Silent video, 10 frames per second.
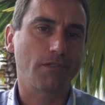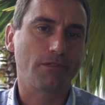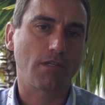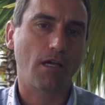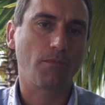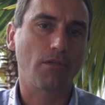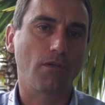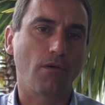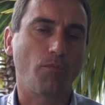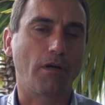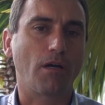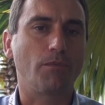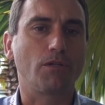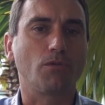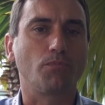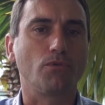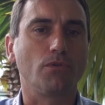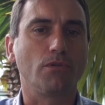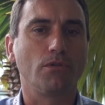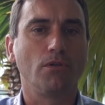a gente sabe que o pagamento
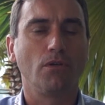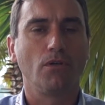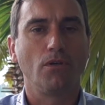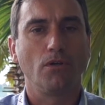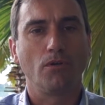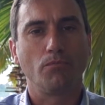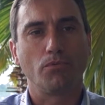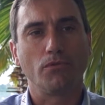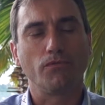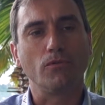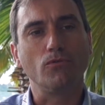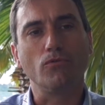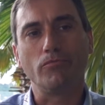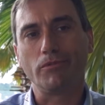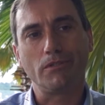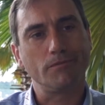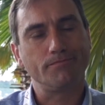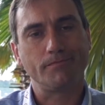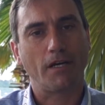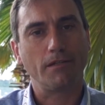por, por volume
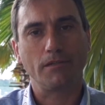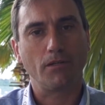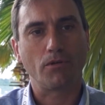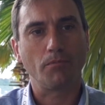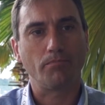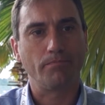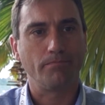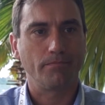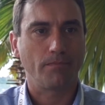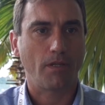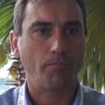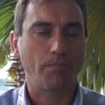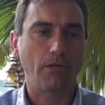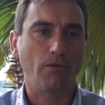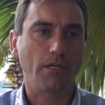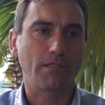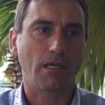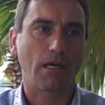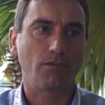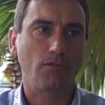ainda é o que é
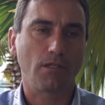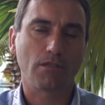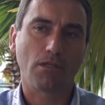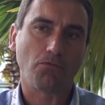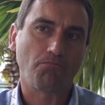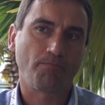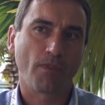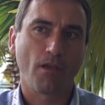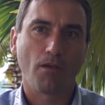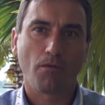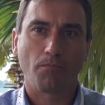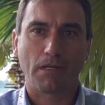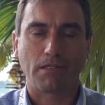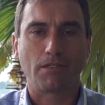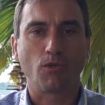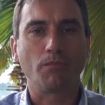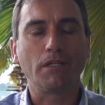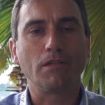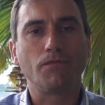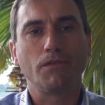priorizado, né? Então apesar de ser um
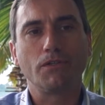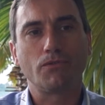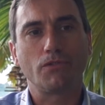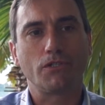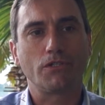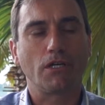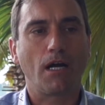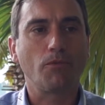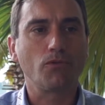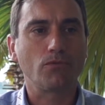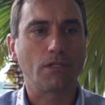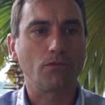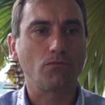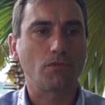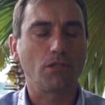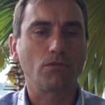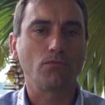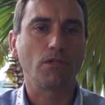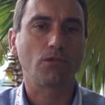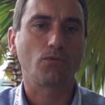benefício, a gente acaba não tendo um tanto
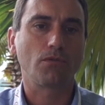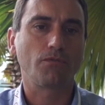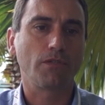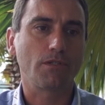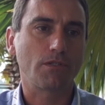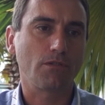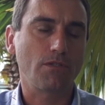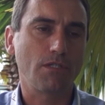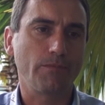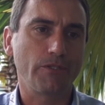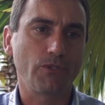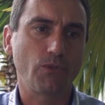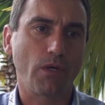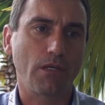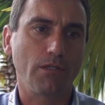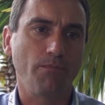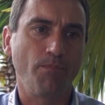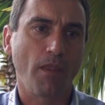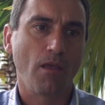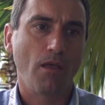um retorno financeiro em cima disso aí.
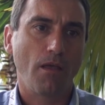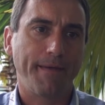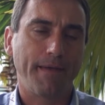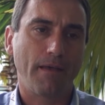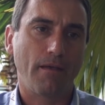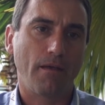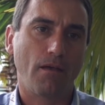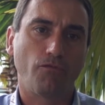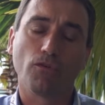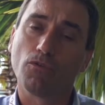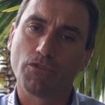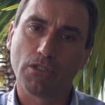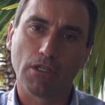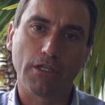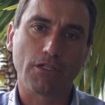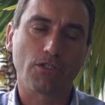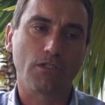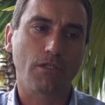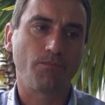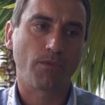É, volume de leite,
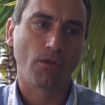né?